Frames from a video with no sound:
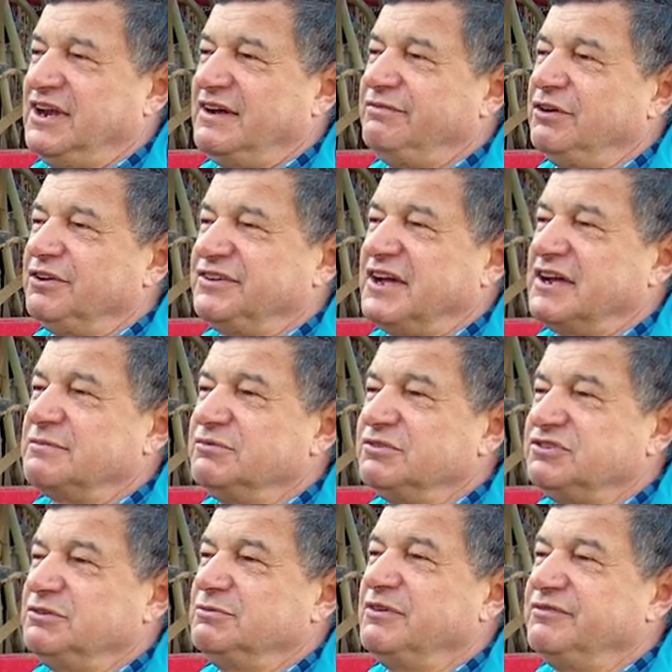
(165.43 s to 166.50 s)
nawozach
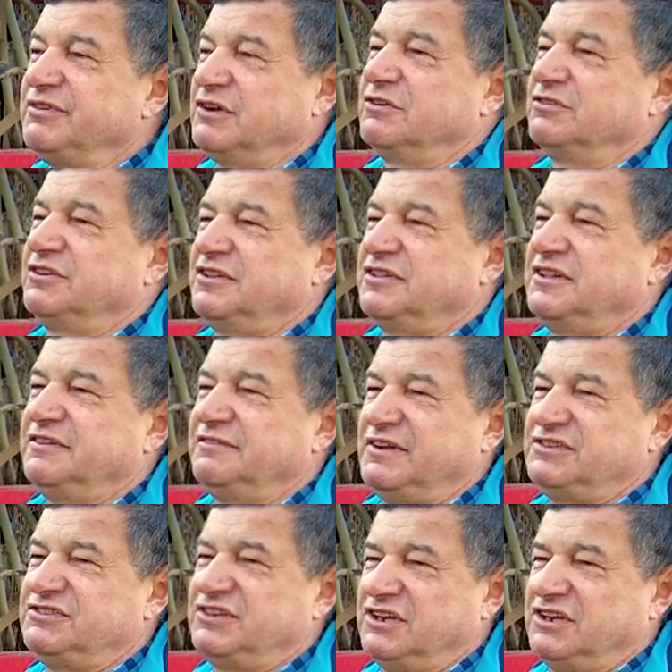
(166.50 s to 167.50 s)
musimy wykorzystywać